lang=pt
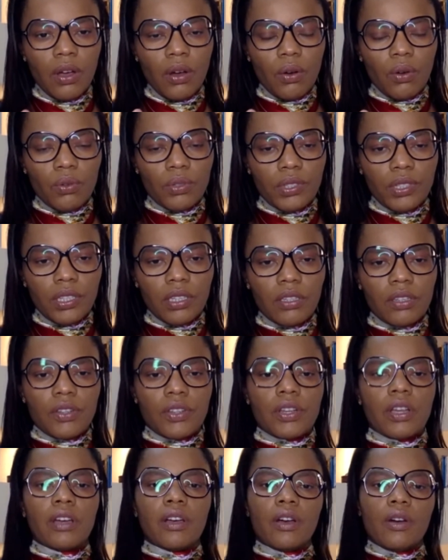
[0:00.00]
ou
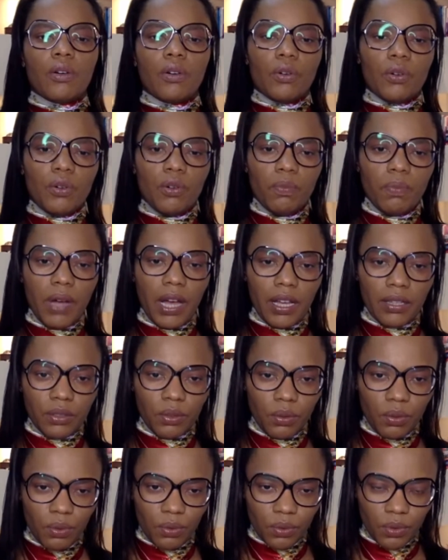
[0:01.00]
seja,
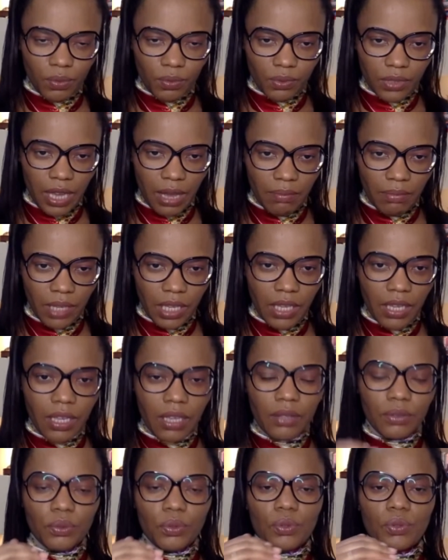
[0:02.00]
ocupado com os
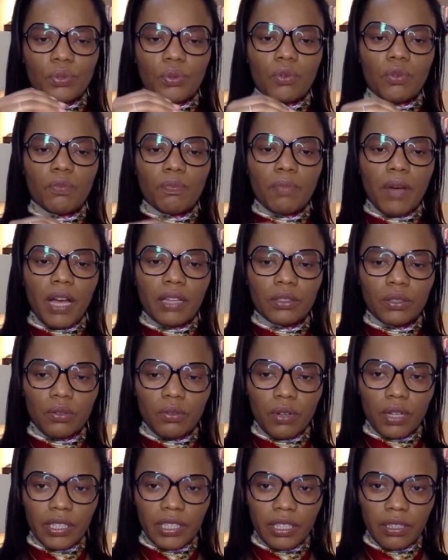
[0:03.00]
fundamentos, ocupado
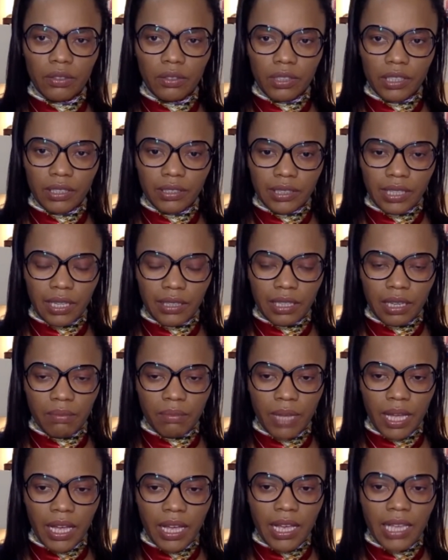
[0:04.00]
com aquilo que está na
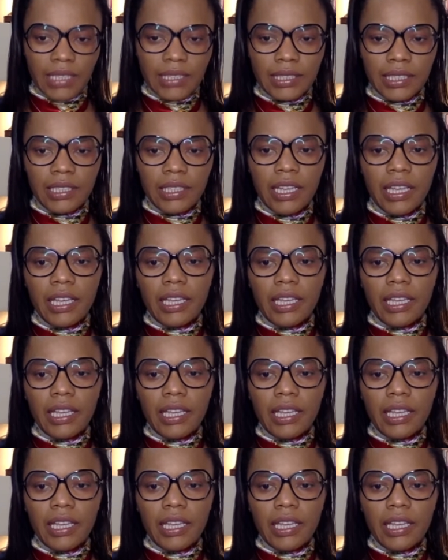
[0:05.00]
base,